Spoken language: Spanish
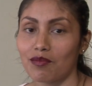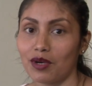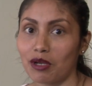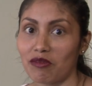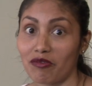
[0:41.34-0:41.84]

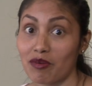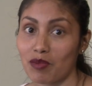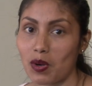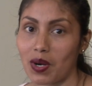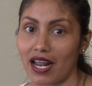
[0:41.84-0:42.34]
bueno, me fui
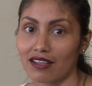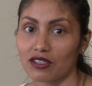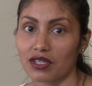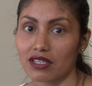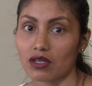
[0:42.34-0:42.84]

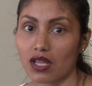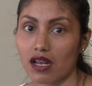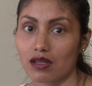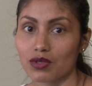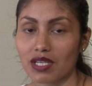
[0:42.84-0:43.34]
involucrando dentro de
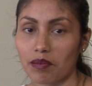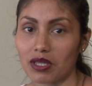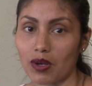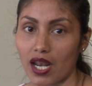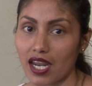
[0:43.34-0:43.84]
la industria
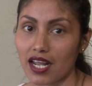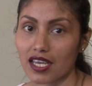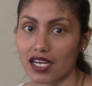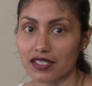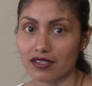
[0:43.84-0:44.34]

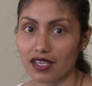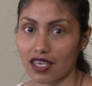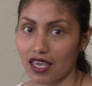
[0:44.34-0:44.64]
petrolera y gracias a